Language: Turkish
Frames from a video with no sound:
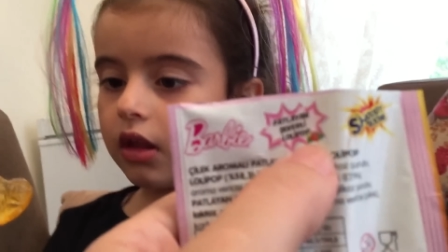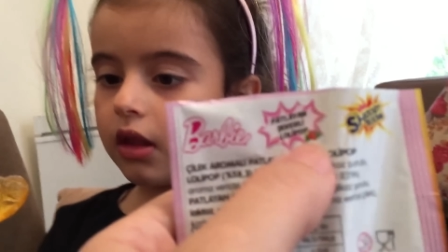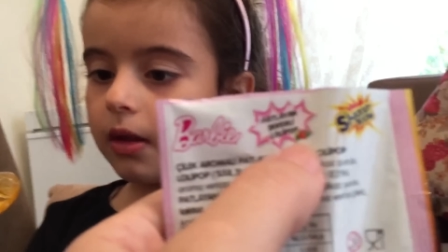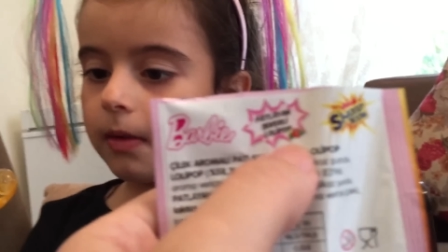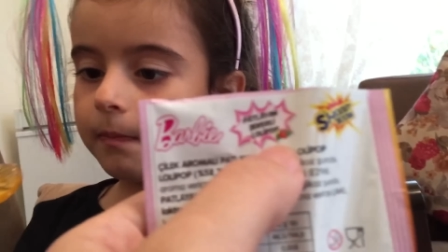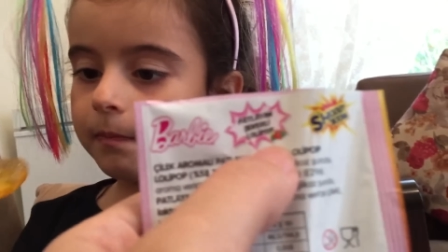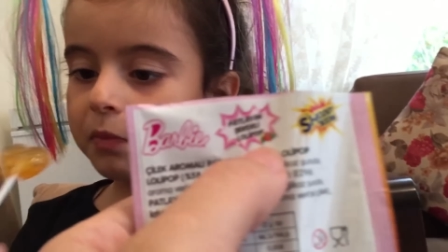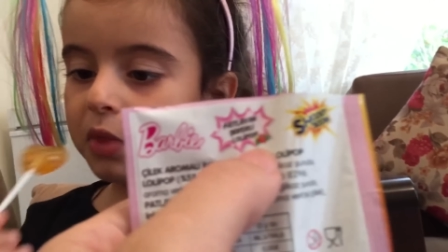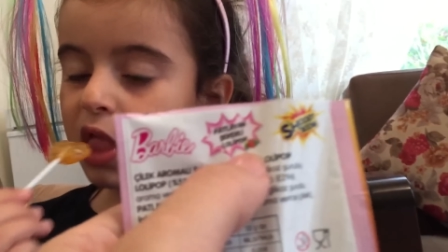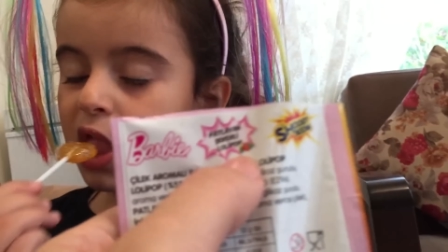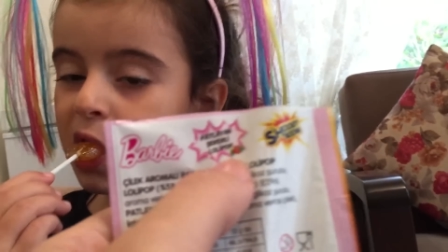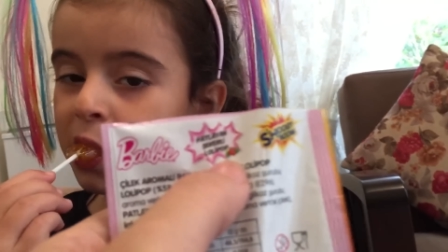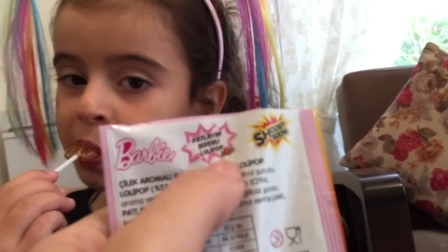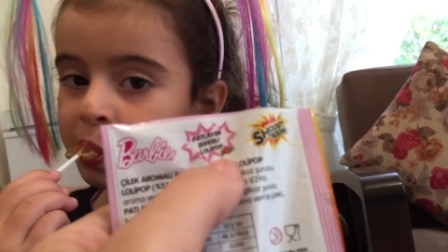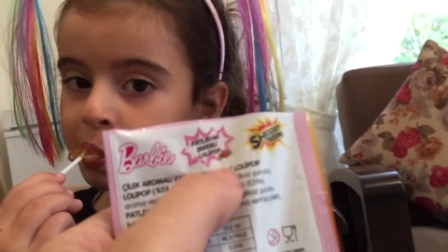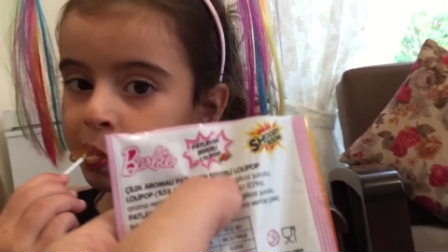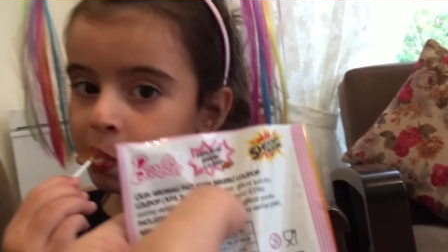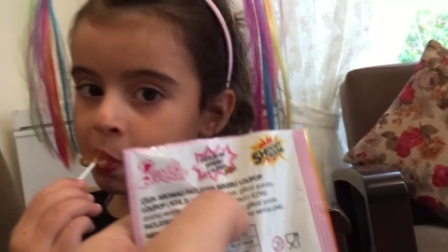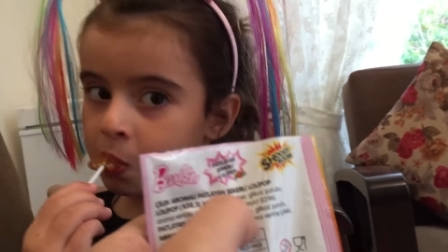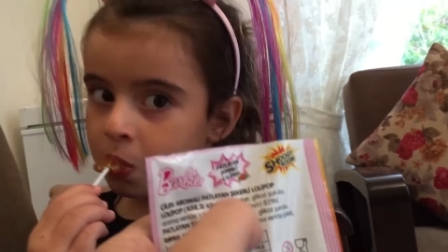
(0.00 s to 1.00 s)
Patlayan
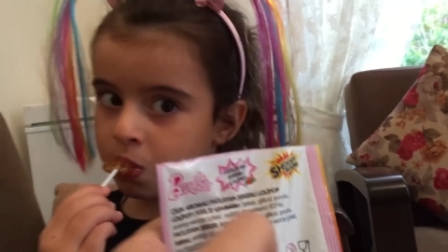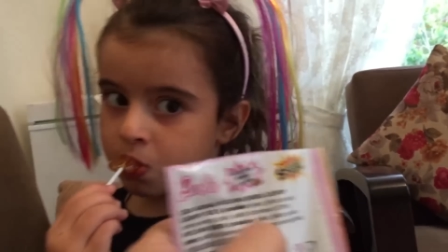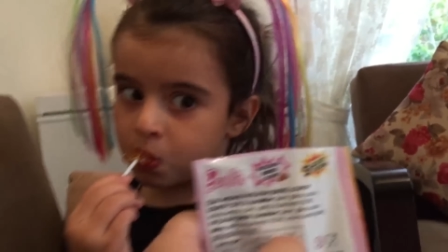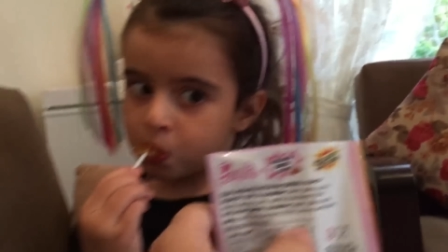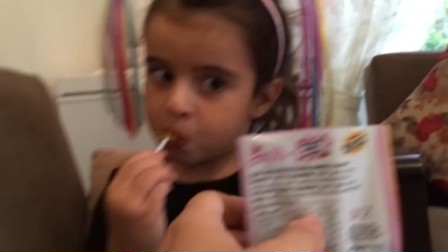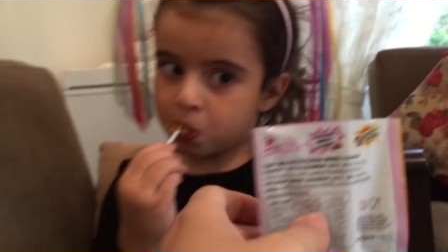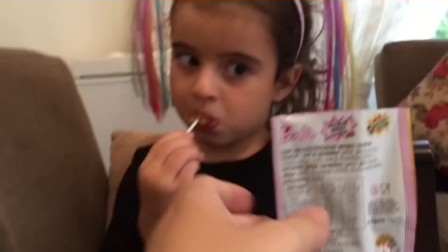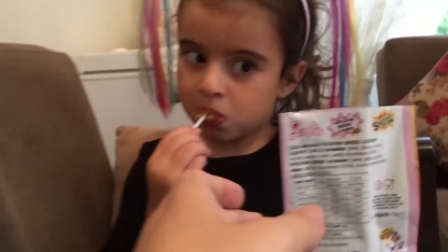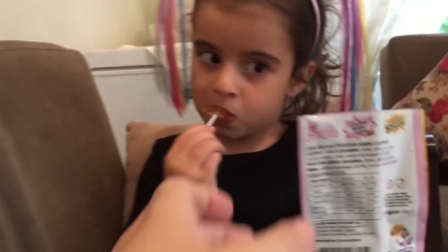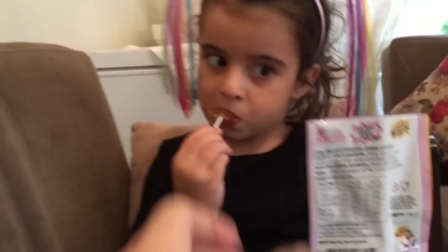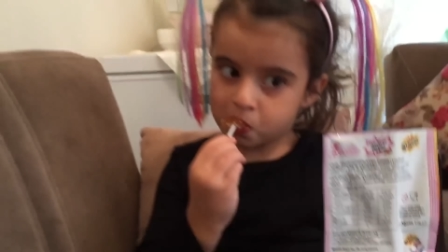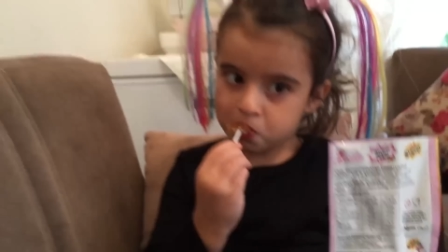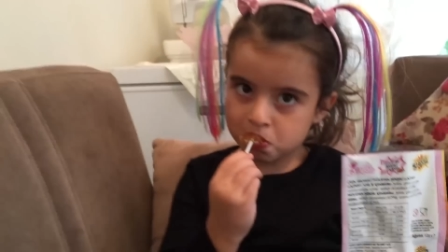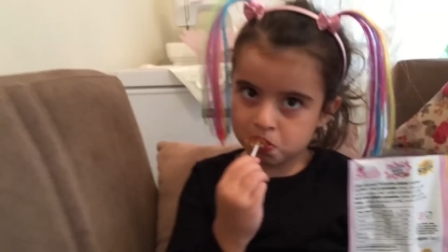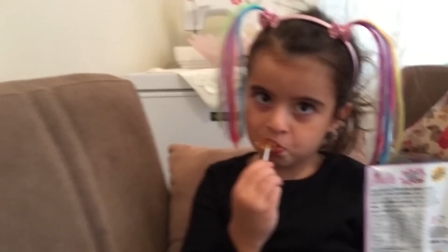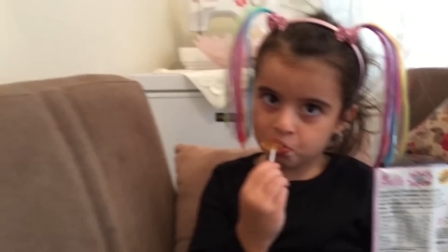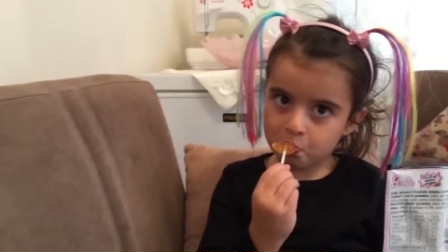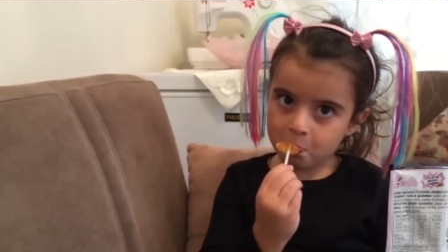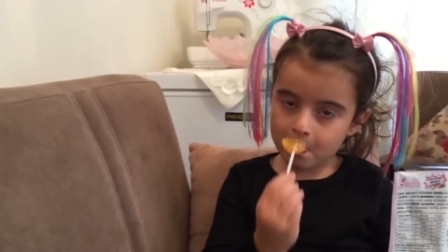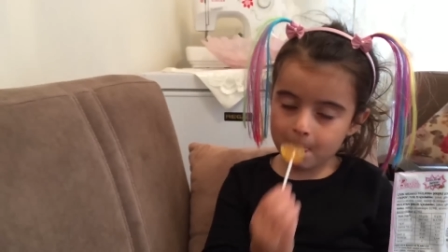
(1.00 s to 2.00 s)
şekerli lollipop
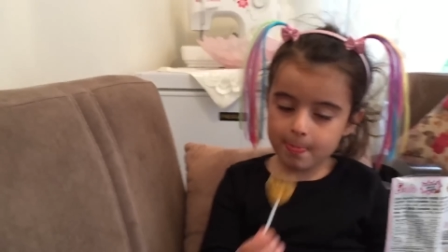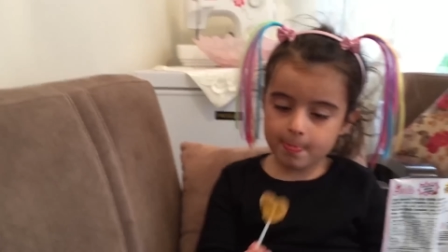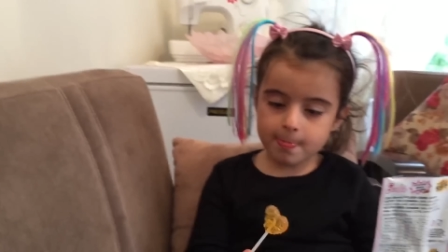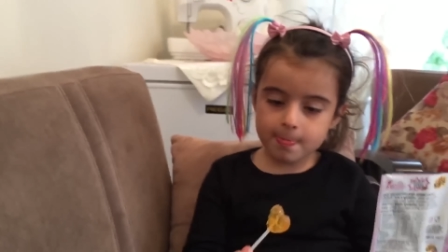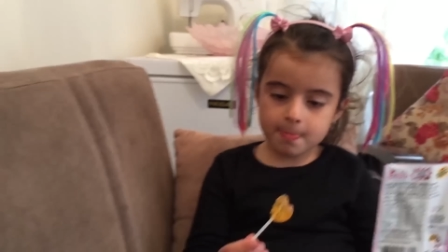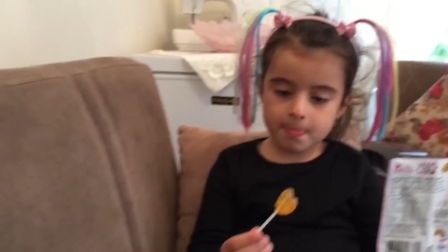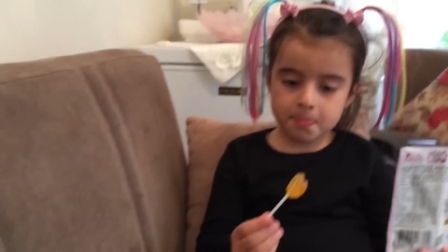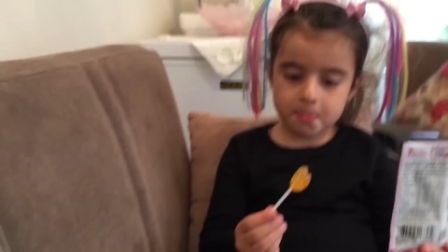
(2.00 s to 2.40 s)
yazıyor zaten